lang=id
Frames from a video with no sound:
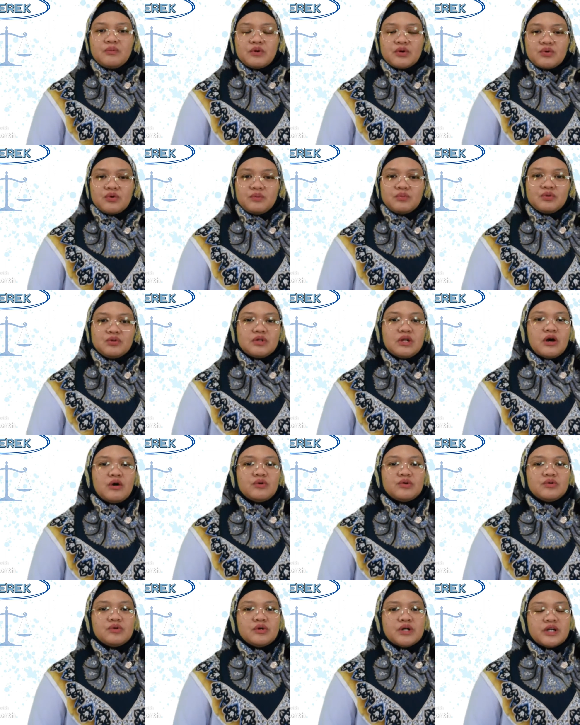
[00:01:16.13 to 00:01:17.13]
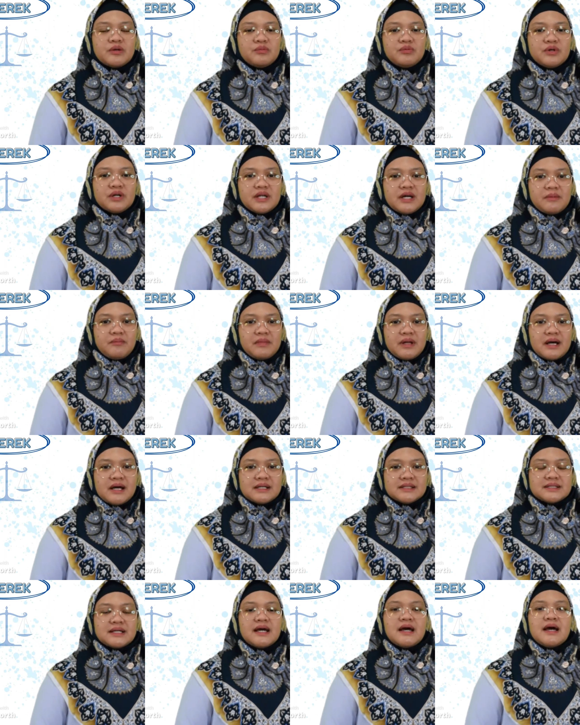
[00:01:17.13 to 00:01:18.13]
Nomor 20 Tahun
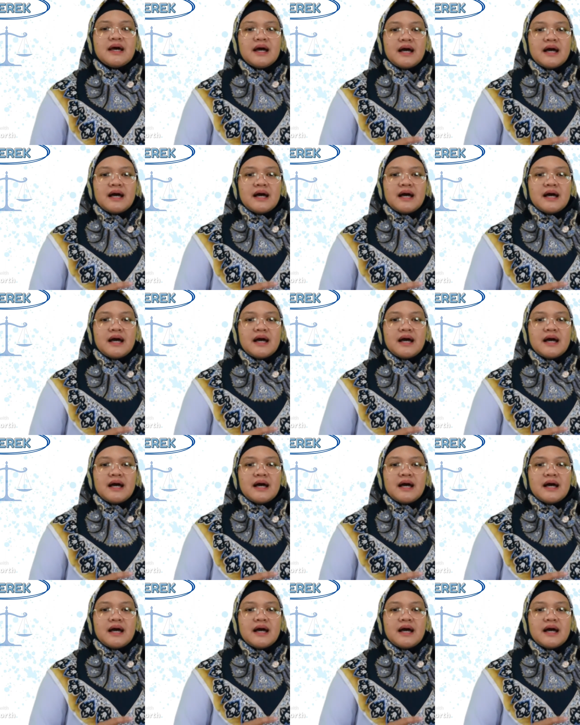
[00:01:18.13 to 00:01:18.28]
2016.